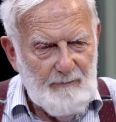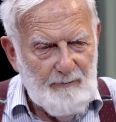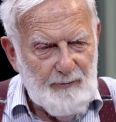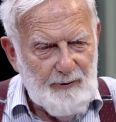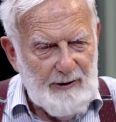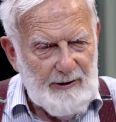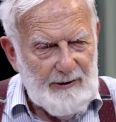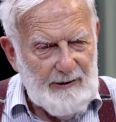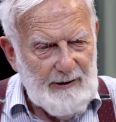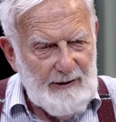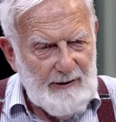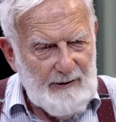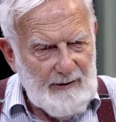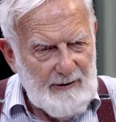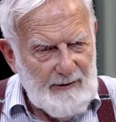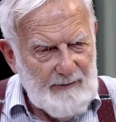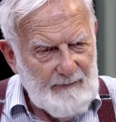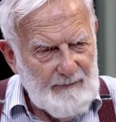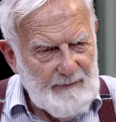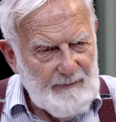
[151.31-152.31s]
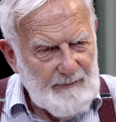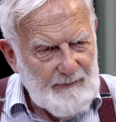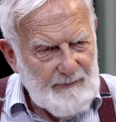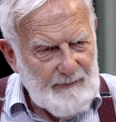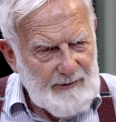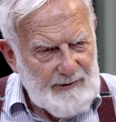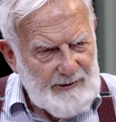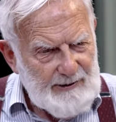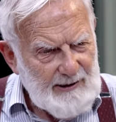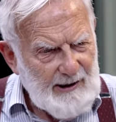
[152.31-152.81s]
Burada
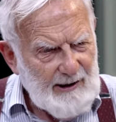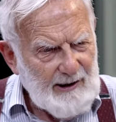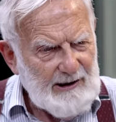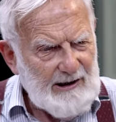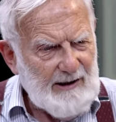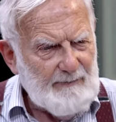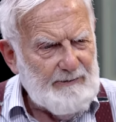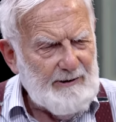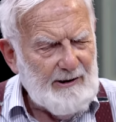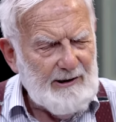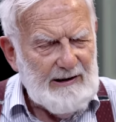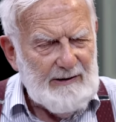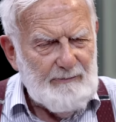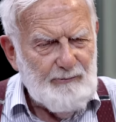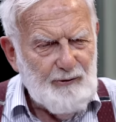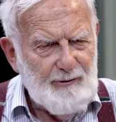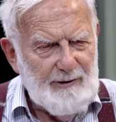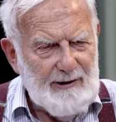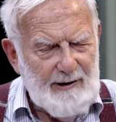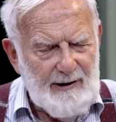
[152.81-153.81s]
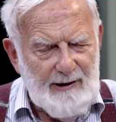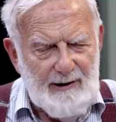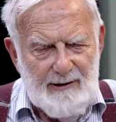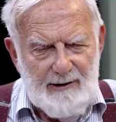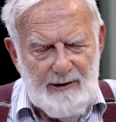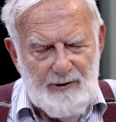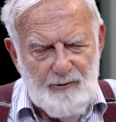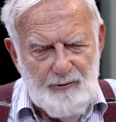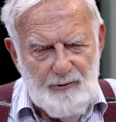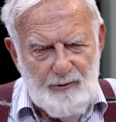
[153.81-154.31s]
siyah kitaplarında bunları
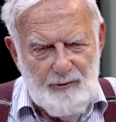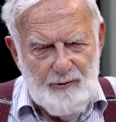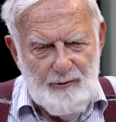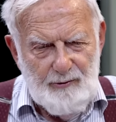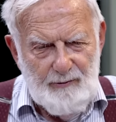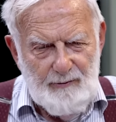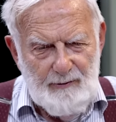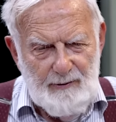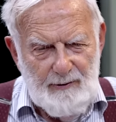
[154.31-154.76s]
anlatıyor.